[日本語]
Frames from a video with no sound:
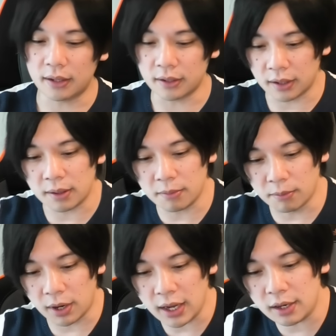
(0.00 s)
うん、
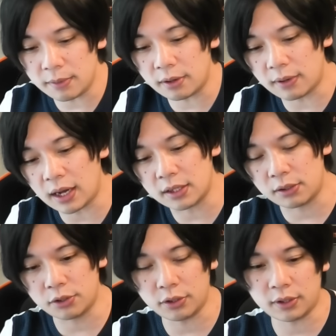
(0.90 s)
もうもらえるものは、
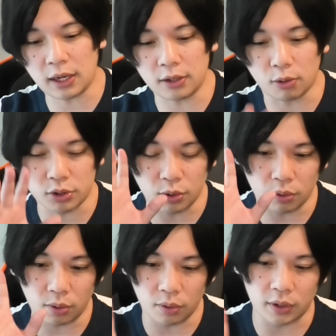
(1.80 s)
その10体の星
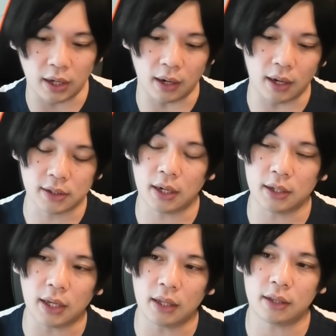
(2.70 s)
56のキャラ、さら
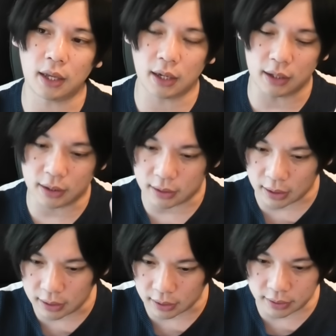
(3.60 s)
に限定が1
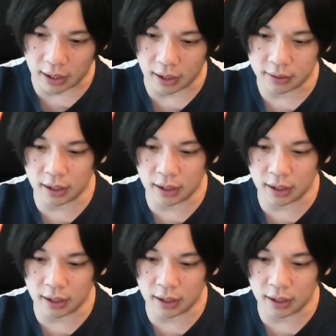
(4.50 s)
体確定。